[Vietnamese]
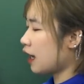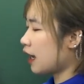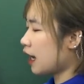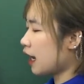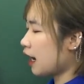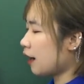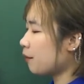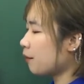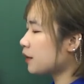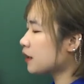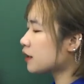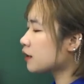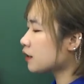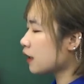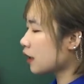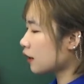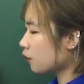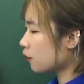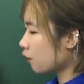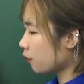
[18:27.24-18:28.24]
have
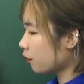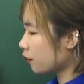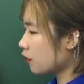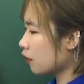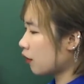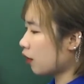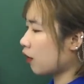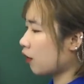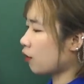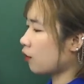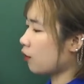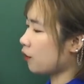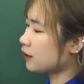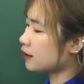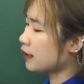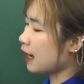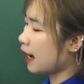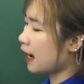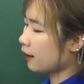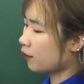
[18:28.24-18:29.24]
mistake cũng được có lỗi
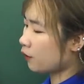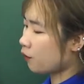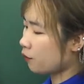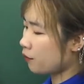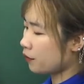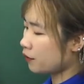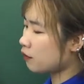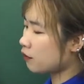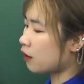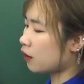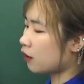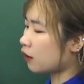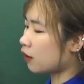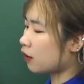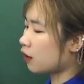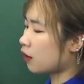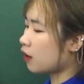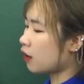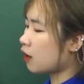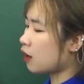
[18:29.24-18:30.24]
sai cũng được
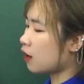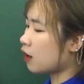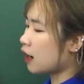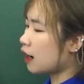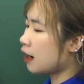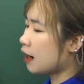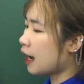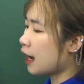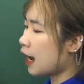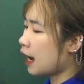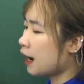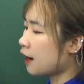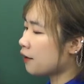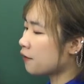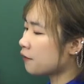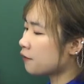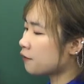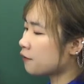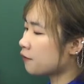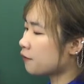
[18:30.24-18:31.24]

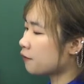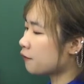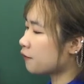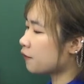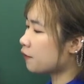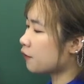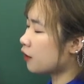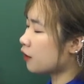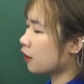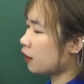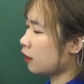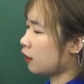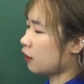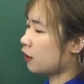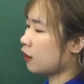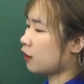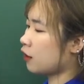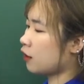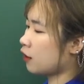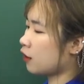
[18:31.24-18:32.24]
have
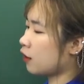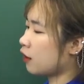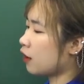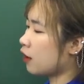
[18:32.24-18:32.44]
uh,